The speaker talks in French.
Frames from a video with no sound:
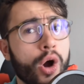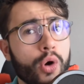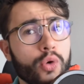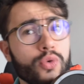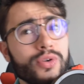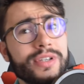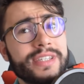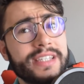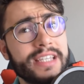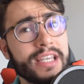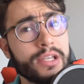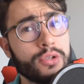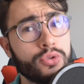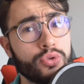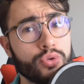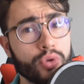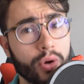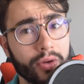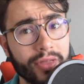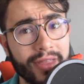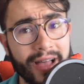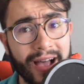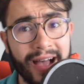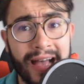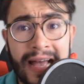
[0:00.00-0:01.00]
ou si tu
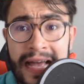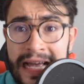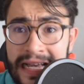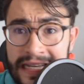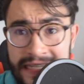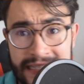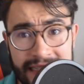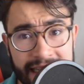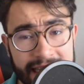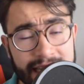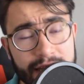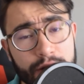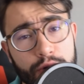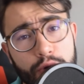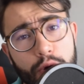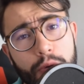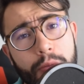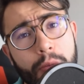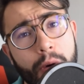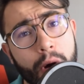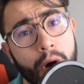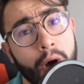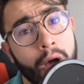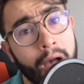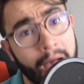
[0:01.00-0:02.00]
en as
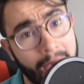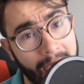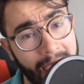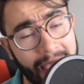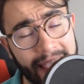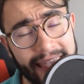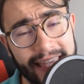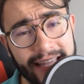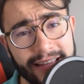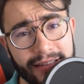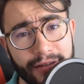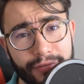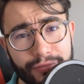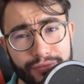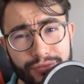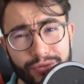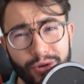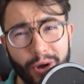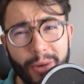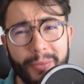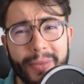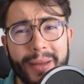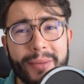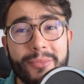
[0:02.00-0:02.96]
strictement rien à foutre.